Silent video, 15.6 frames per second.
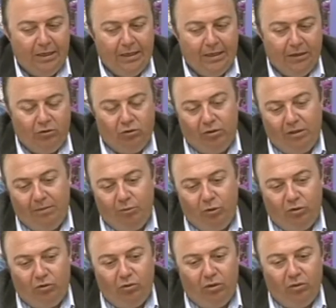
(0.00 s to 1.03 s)
donde ha
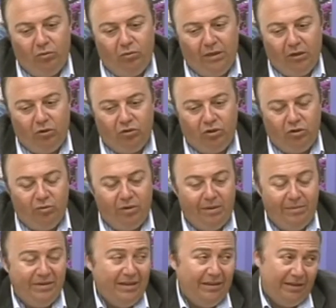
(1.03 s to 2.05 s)
puesto algunas cosas sobre la
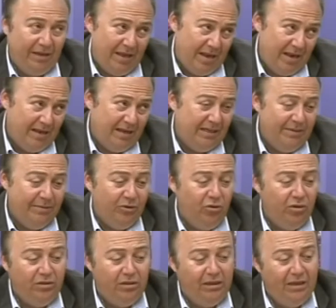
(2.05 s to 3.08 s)
mesa, entre el crecimiento y
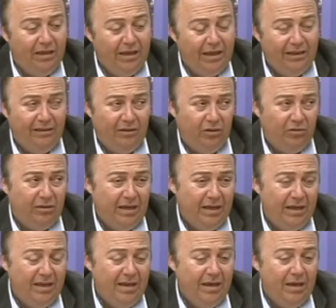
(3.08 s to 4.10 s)
entre, entre otras
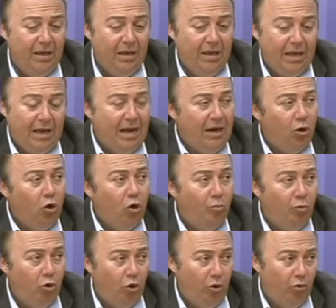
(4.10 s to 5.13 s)
ellas, algo como
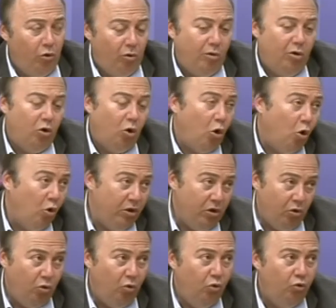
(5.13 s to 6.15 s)
los eurobonos, o
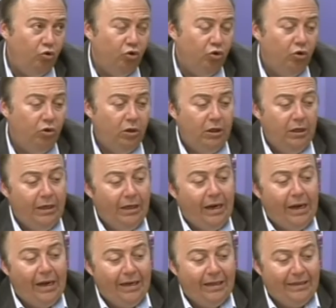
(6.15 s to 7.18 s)
incluso
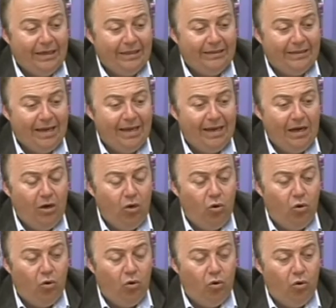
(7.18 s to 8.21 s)
retrasar
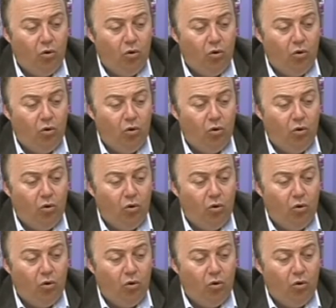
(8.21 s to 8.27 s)
los,